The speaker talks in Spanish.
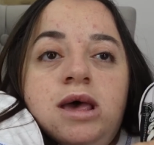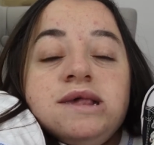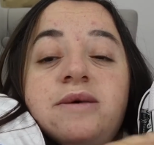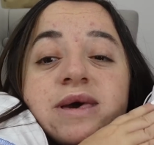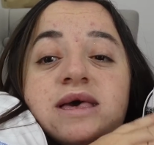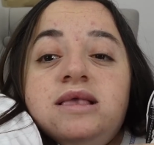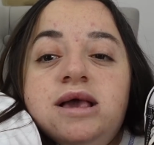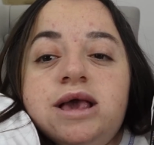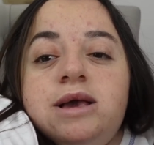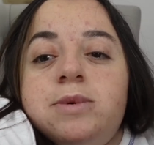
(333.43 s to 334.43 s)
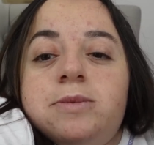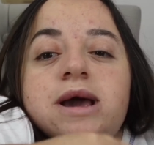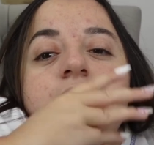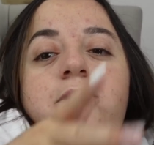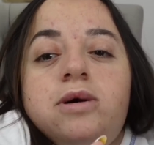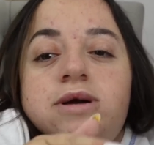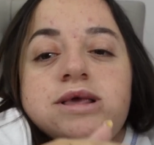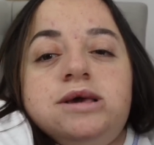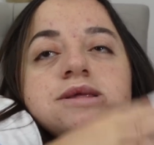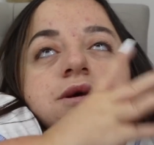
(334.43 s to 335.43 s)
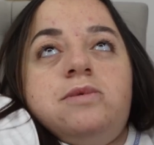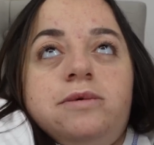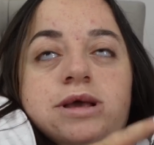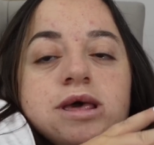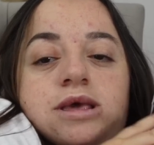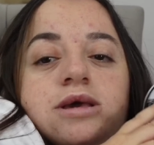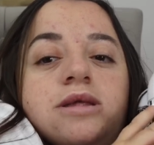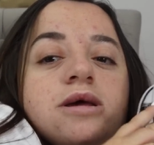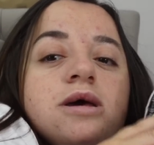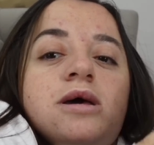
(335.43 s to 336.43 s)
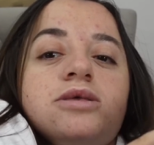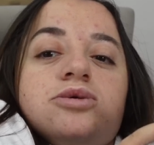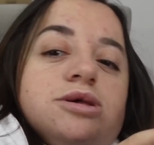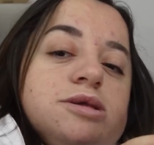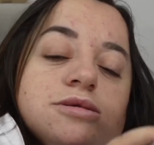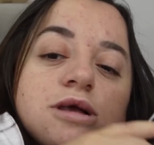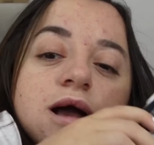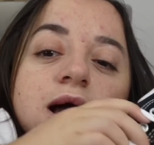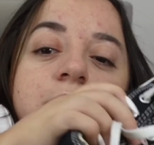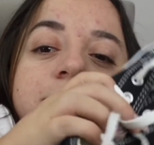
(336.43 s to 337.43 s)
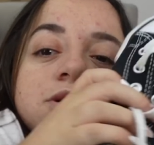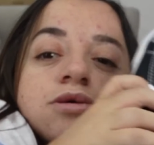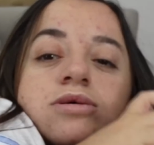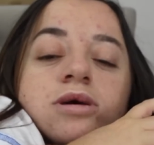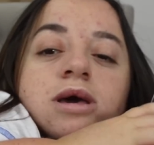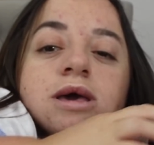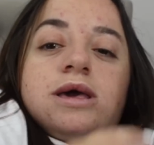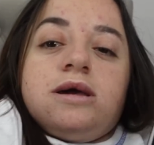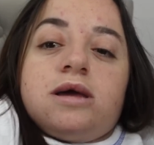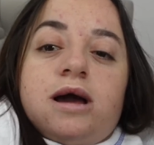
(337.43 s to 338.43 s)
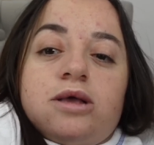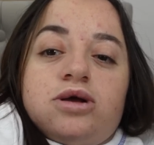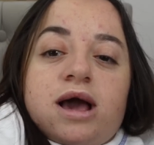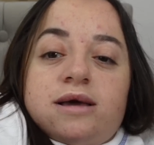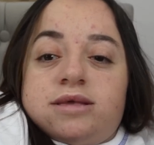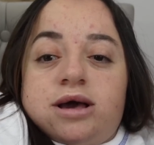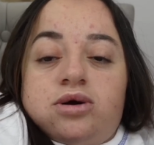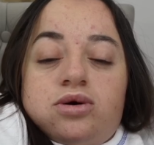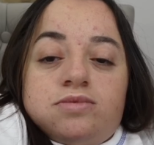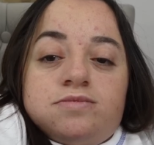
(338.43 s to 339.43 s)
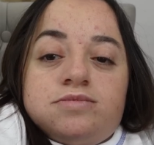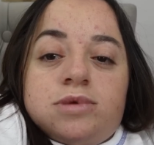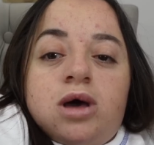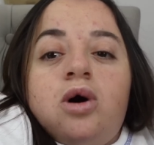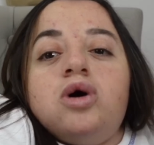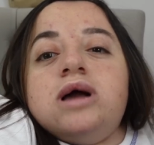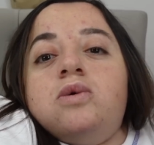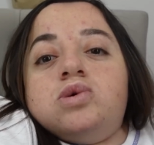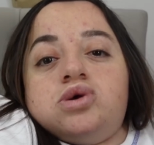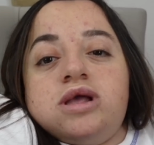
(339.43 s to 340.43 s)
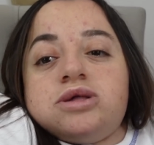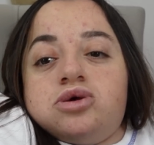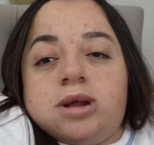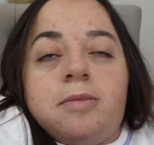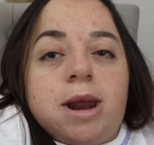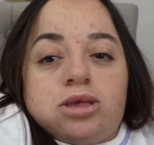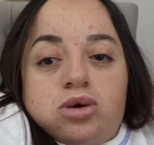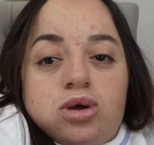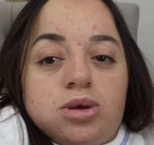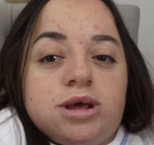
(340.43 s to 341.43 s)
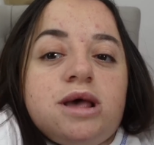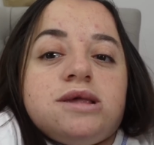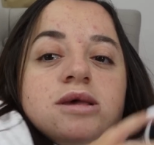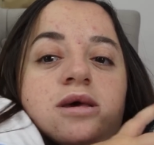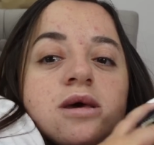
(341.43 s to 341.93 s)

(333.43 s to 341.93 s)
Se me destiñen y por más que las vuelva a tener, se vuelven a destiñir. Entonces las cambio y regalo las que tengo o la uso las otras para todos los días.